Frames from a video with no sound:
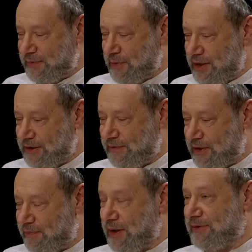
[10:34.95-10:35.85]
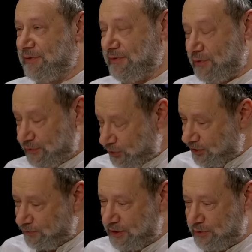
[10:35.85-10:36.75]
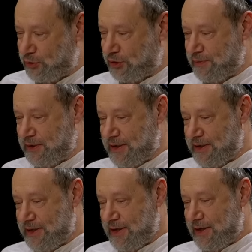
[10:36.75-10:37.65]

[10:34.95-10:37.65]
к молитве раба твоего, все-таки послушай меня,